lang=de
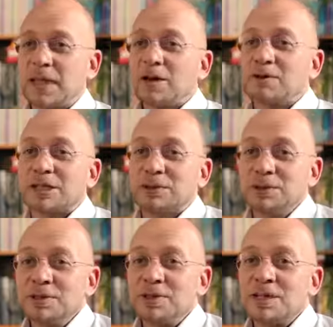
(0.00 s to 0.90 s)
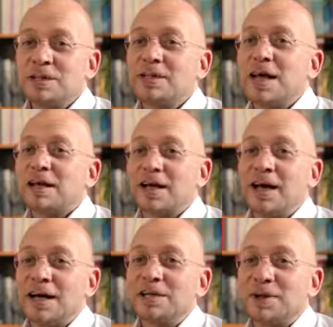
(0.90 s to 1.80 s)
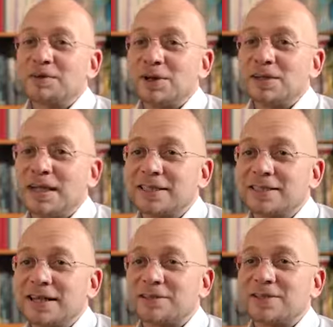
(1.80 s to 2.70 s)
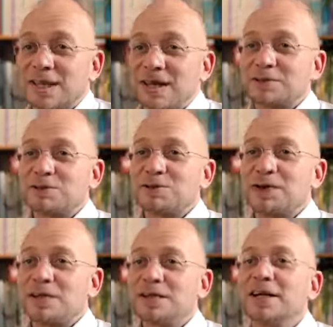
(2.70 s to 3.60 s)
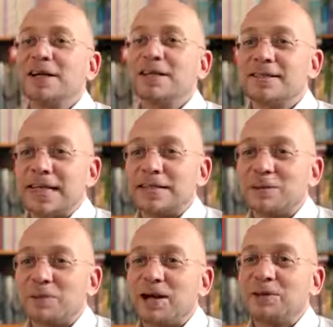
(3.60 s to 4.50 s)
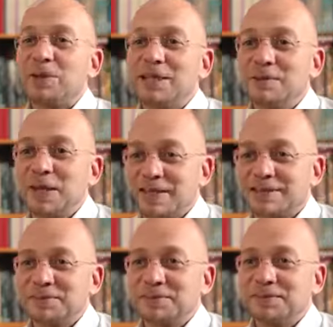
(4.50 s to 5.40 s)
Und das Schönste ist, nach einem erfolgreichen Treffen sagen zu können, das nächste Mal übernehme ich.